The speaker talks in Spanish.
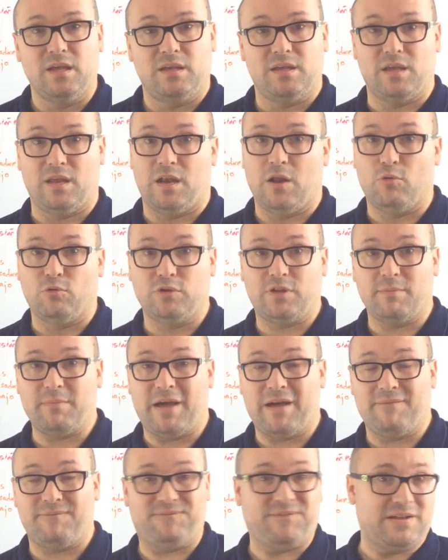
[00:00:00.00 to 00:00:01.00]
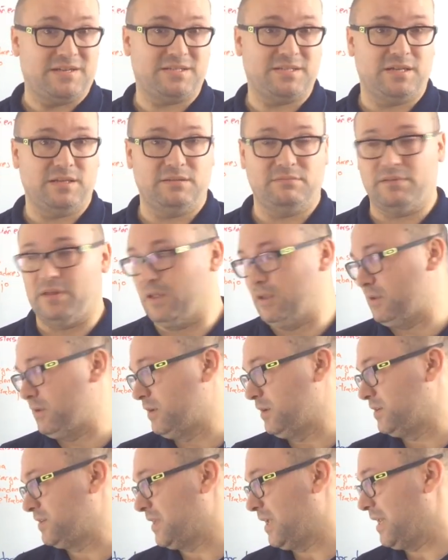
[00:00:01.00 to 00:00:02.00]
Y en la última fase
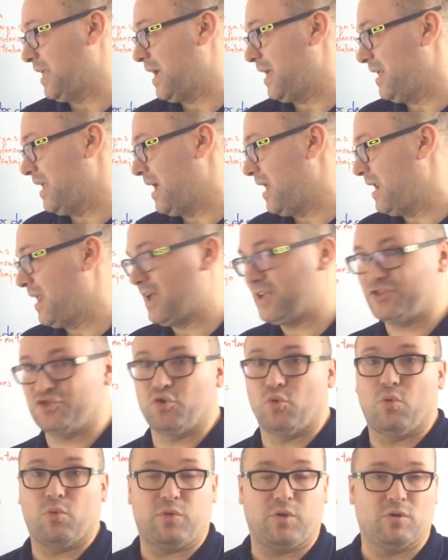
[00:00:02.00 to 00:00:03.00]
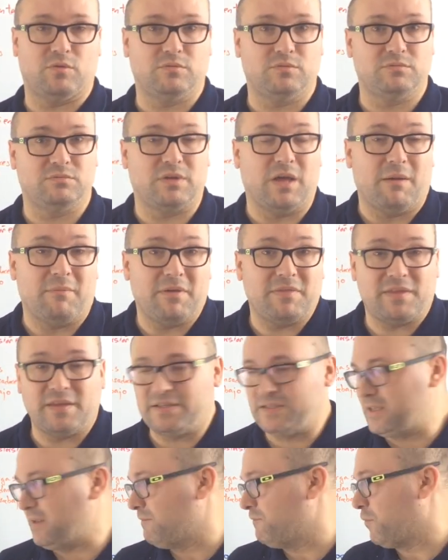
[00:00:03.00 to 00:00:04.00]
eh, estaría ya la solución, que a
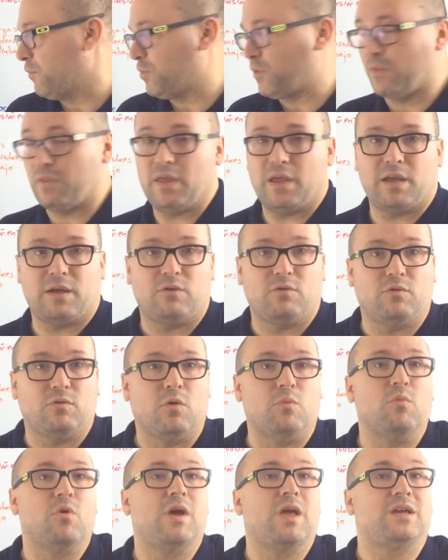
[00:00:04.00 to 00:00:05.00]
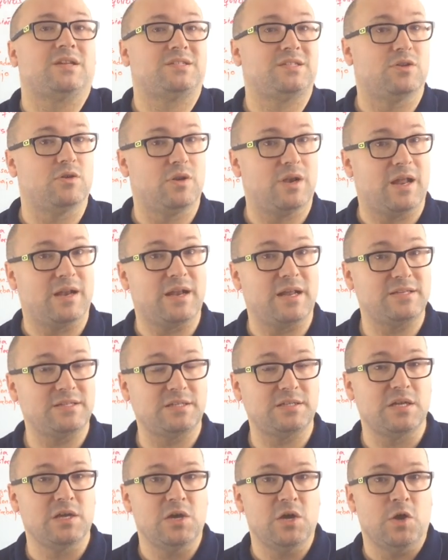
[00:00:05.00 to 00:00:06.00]
veces, en función de cómo haya sido el
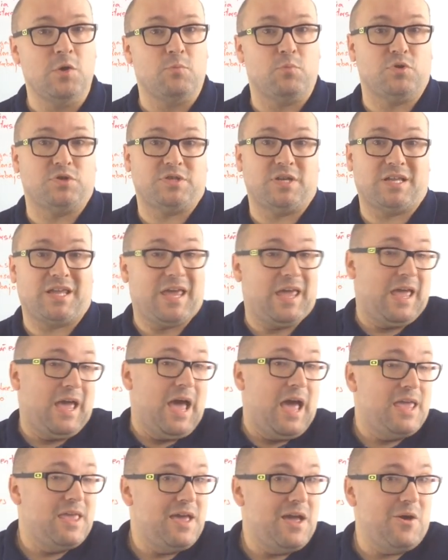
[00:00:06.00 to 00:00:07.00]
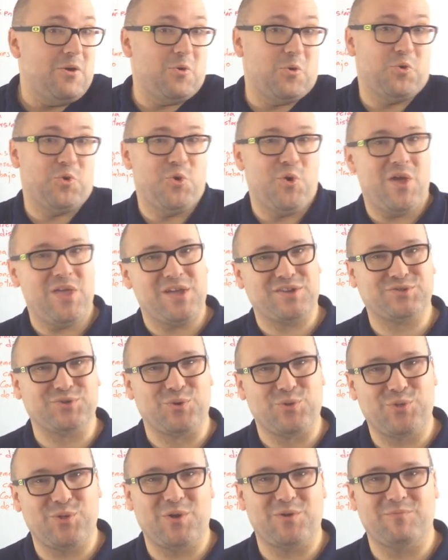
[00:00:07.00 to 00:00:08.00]
análisis, Puede ser que haya o no haya
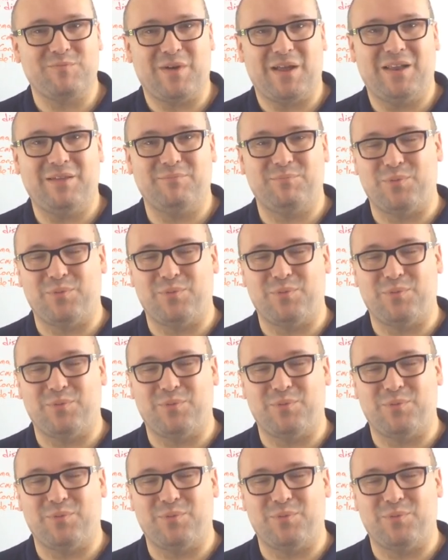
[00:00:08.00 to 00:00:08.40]
solución, ¿vale?